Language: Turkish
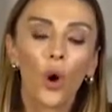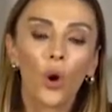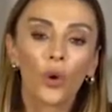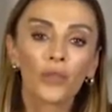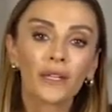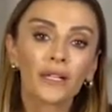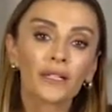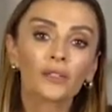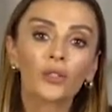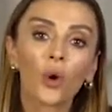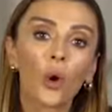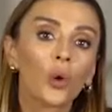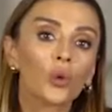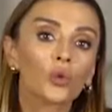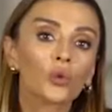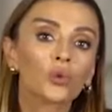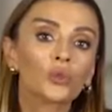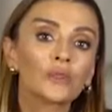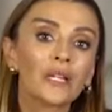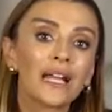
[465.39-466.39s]
Onların da
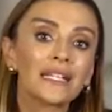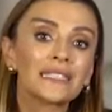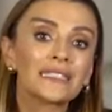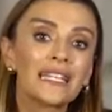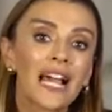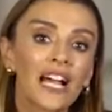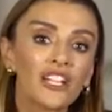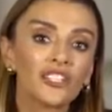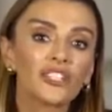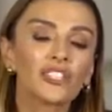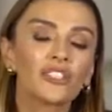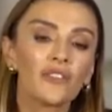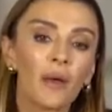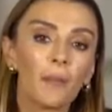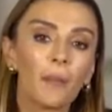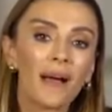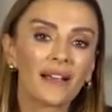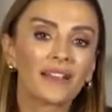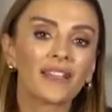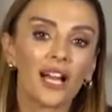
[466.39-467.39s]
olduğundan yaşlı
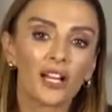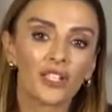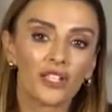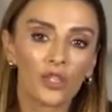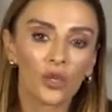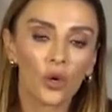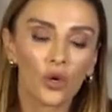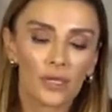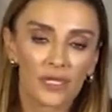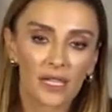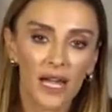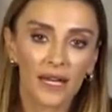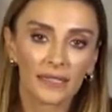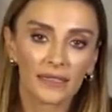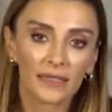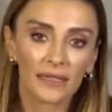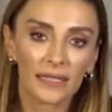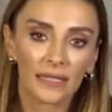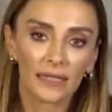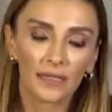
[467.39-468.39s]
ve makyajlı
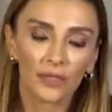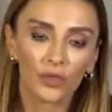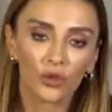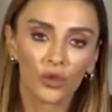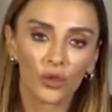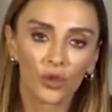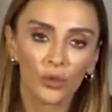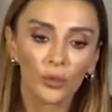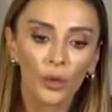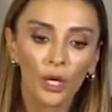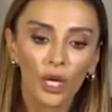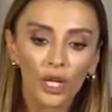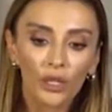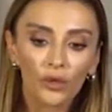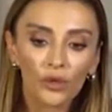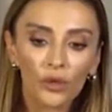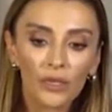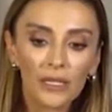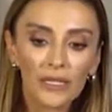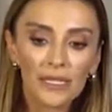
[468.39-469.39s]
gösterdiğine inanıyorum.
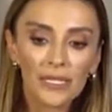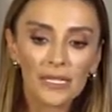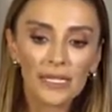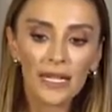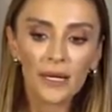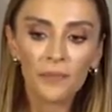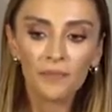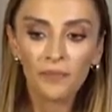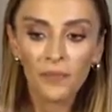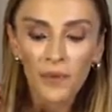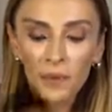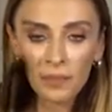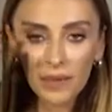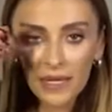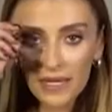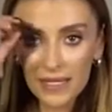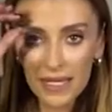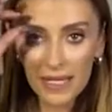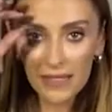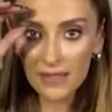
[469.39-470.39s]
Dolayısıyla Biraz